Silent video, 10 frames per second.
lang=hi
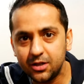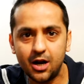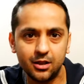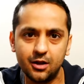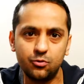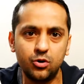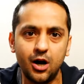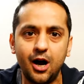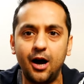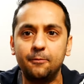भी दिखाता
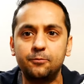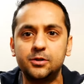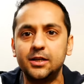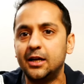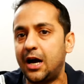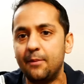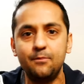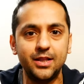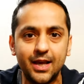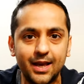रहूँगा आपसे
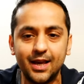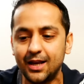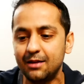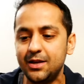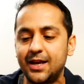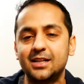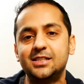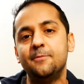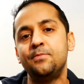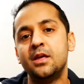आप भी देखेंगे कि भी
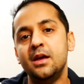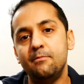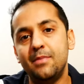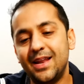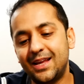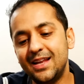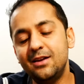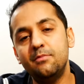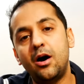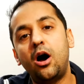कैसे मैंने
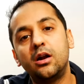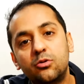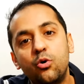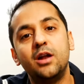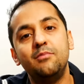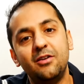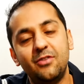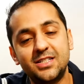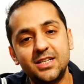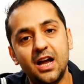किन आल्ट कॉइन में
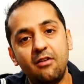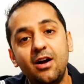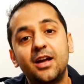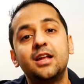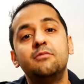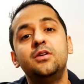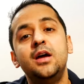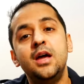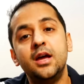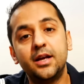इन्वेस्ट किया हुआ है किन
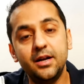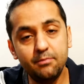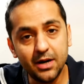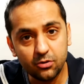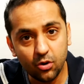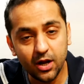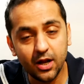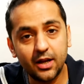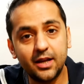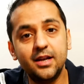किन बिट
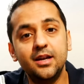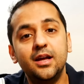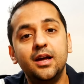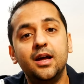किन